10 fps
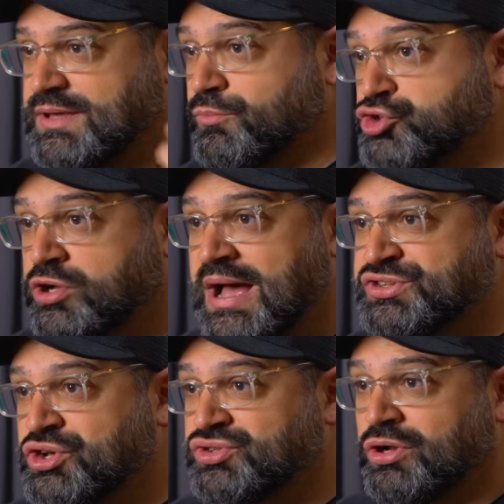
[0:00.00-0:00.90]
Y en muchos
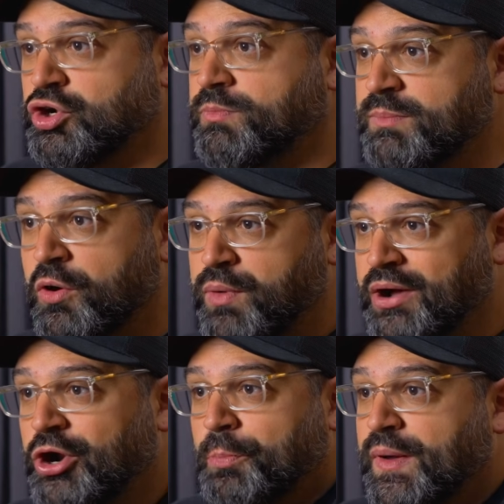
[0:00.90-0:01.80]
casos, los mismos
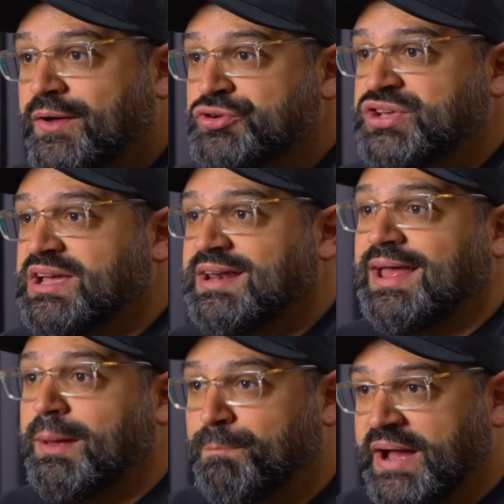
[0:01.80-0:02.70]
juegos los puedes
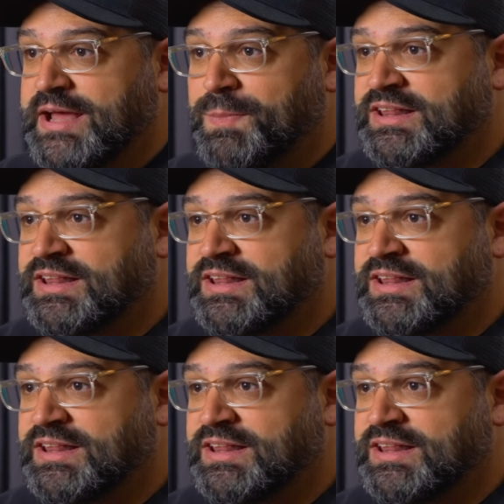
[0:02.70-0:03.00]
conseguir en varias